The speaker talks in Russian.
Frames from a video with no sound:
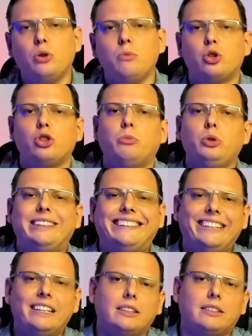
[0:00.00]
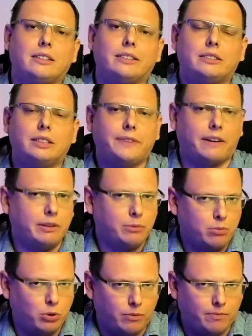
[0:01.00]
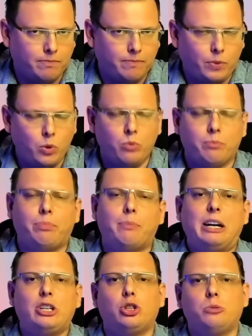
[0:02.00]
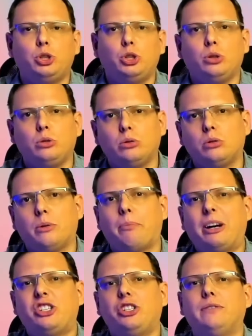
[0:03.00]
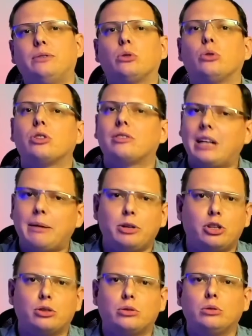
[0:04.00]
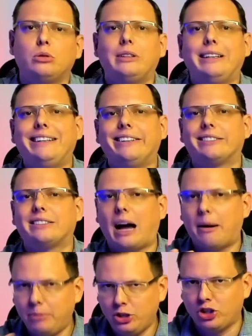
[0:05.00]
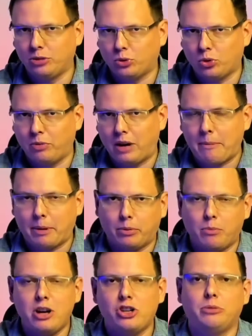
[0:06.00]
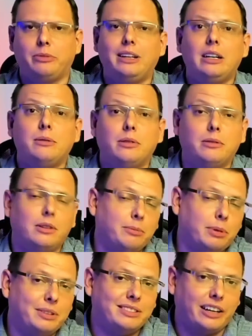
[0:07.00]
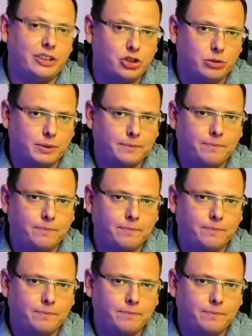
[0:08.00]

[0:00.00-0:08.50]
можно будет делать с цифровым рублем? Ну, по большому счету, почти все то же самое, что и с обычными рублями, бумажными или либо безналичными.